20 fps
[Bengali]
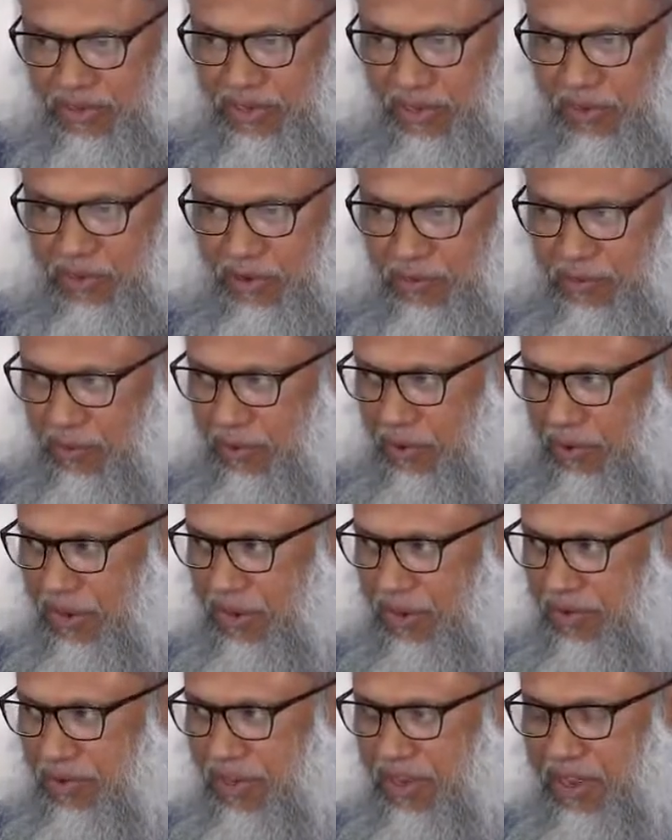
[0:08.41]
যাওয়ার পরে
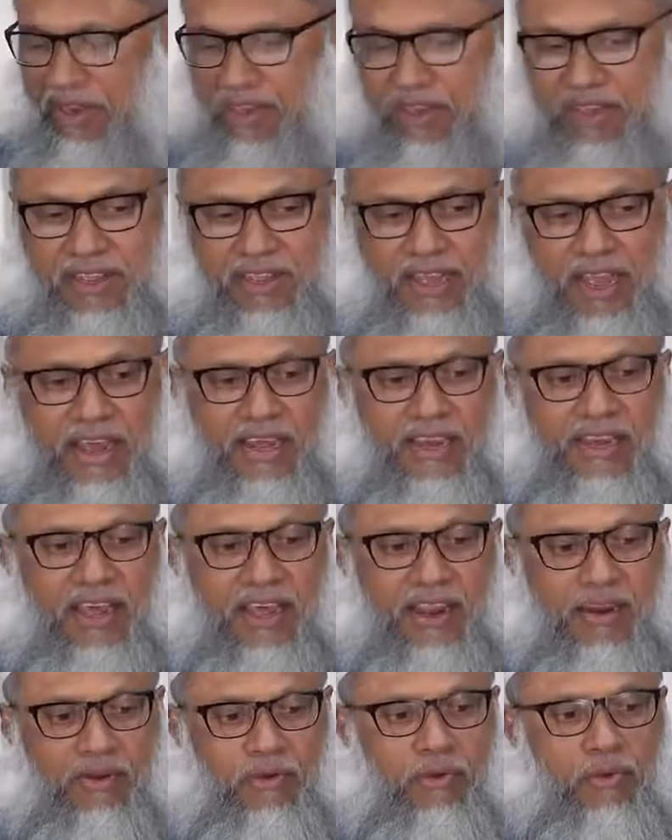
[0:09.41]
সেখানে
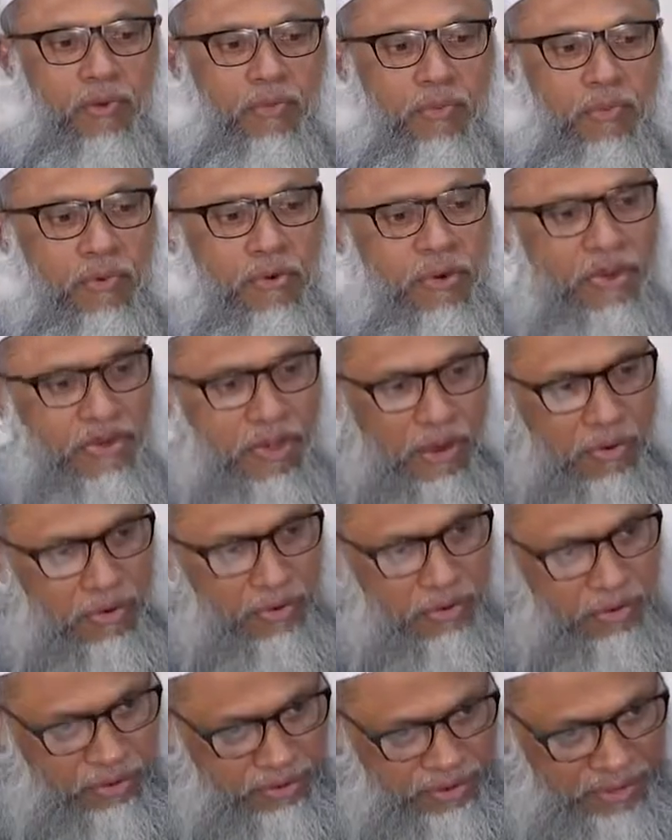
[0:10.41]
কান্নার রোল পড়ে
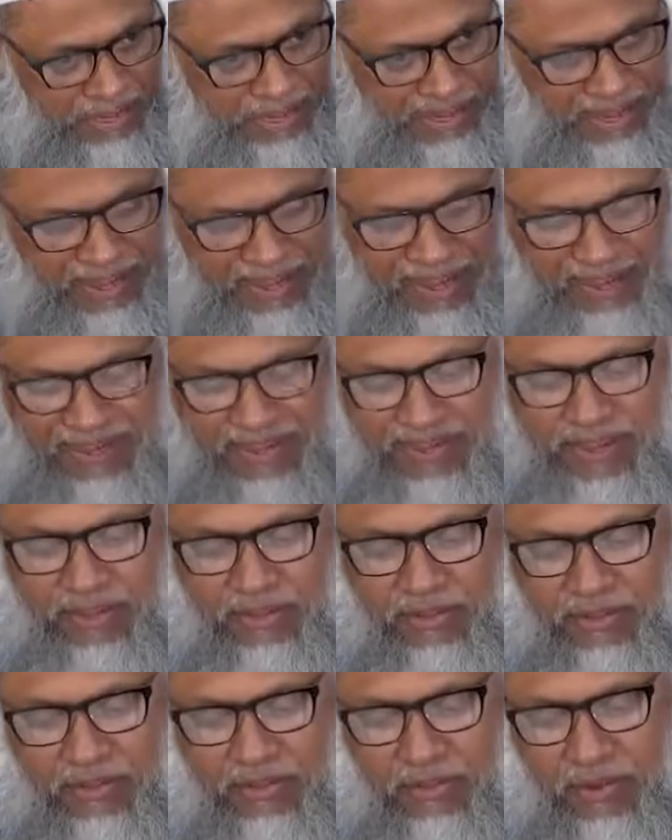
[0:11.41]
যাওয়ার কথা
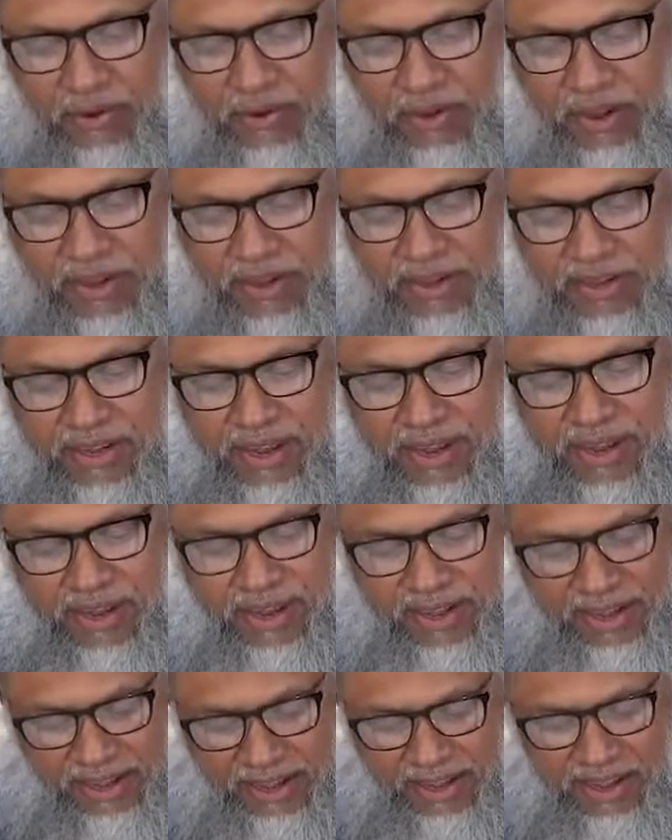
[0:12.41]
কিন্তু মক্কার
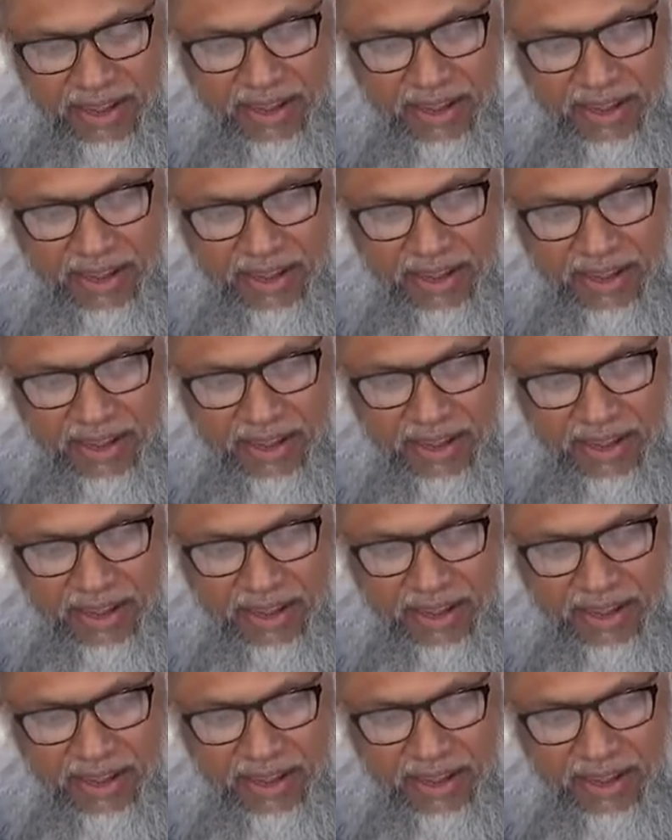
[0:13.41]
লিডাররা